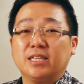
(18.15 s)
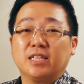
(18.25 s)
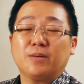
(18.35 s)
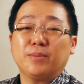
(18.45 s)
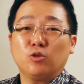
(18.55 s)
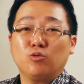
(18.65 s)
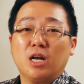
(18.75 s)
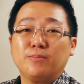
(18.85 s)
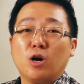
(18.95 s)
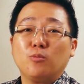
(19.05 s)
tetapi
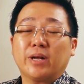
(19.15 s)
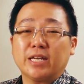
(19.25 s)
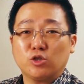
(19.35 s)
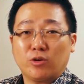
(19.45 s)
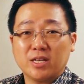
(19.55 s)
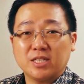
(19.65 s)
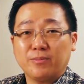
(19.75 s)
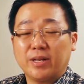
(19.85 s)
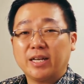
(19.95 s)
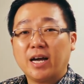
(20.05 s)
Tuhan mau merestorasi
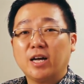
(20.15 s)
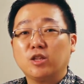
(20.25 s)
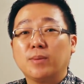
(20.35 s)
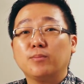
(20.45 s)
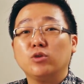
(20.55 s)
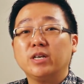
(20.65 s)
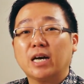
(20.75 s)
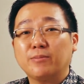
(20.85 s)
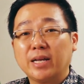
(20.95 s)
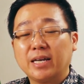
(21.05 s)
mereka atau
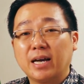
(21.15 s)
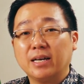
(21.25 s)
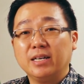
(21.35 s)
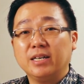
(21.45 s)
memulihkan mereka